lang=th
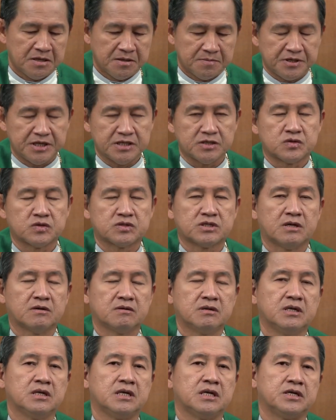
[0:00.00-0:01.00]
พระเยซูเจ้า
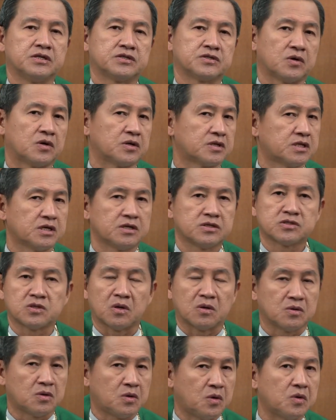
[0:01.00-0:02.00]
ก็เลยสอนทั้งส
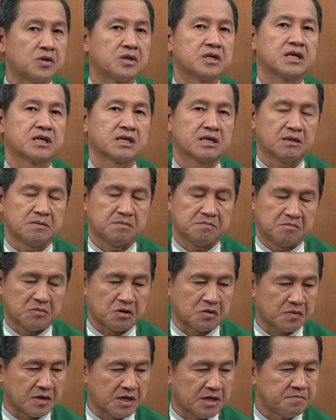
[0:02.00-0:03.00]
องคนนะครับบ
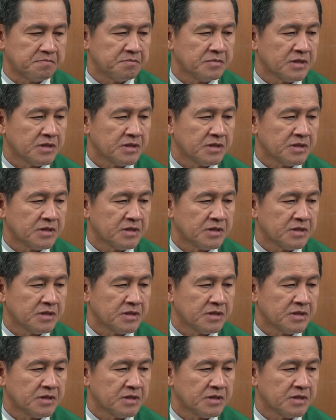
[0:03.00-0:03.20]
อกว่า